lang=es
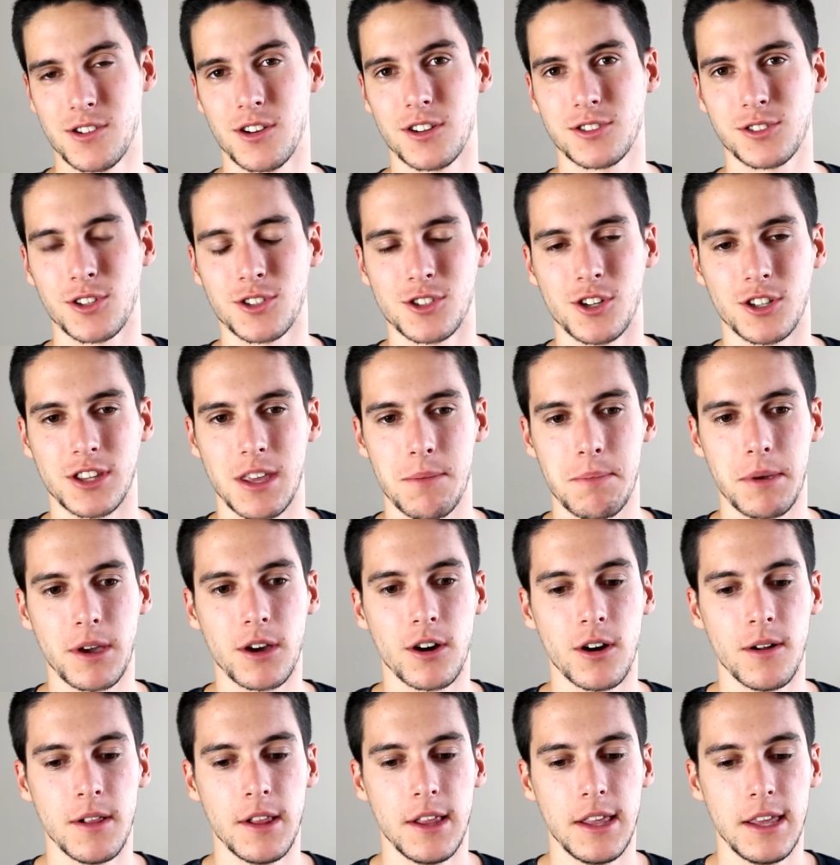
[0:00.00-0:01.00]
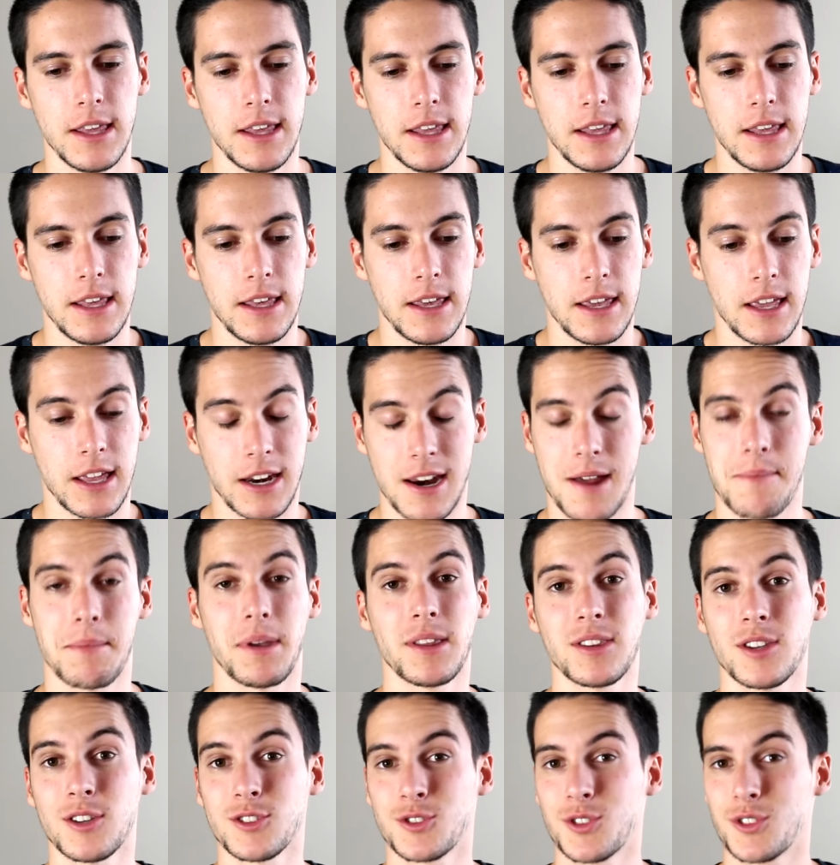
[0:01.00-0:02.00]
¿No? Esto es lo típico y
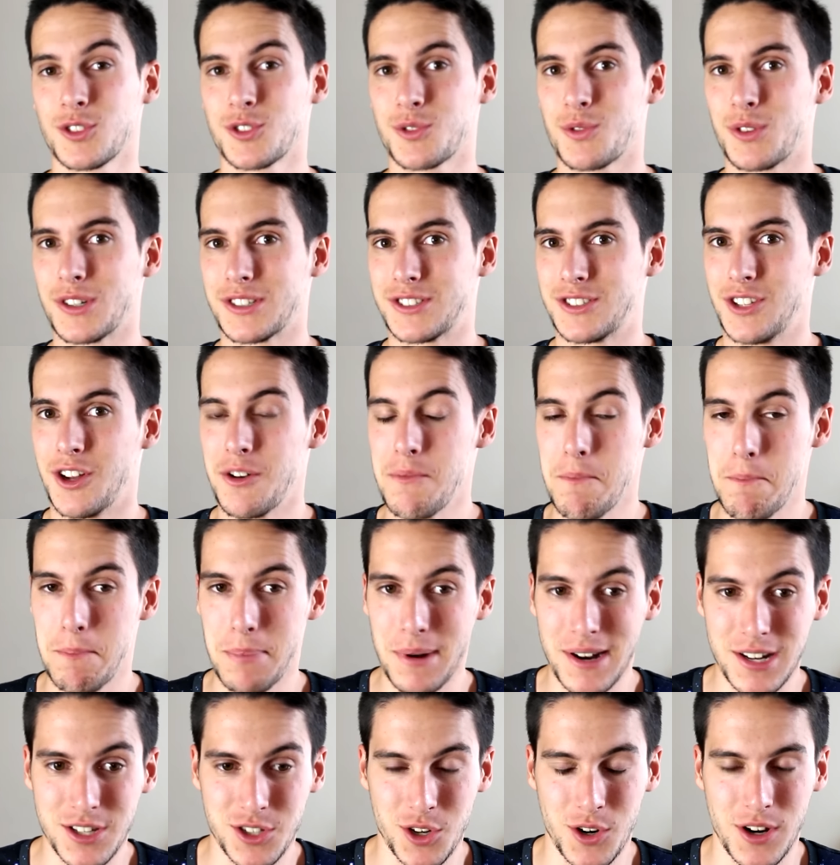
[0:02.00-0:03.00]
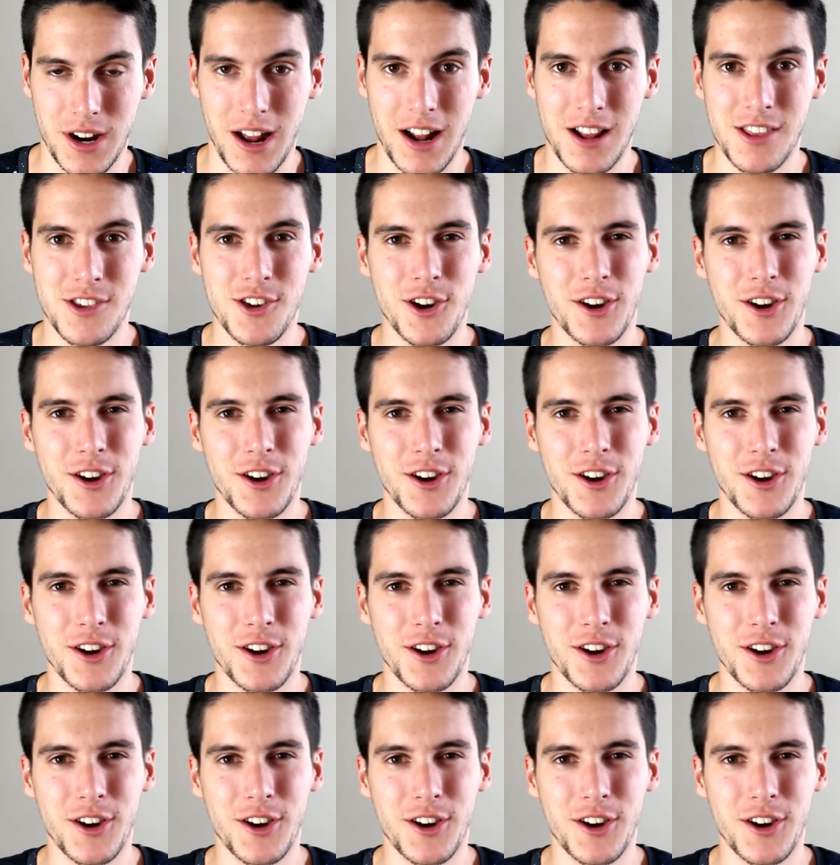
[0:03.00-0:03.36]
realmente esto es cuestión personal,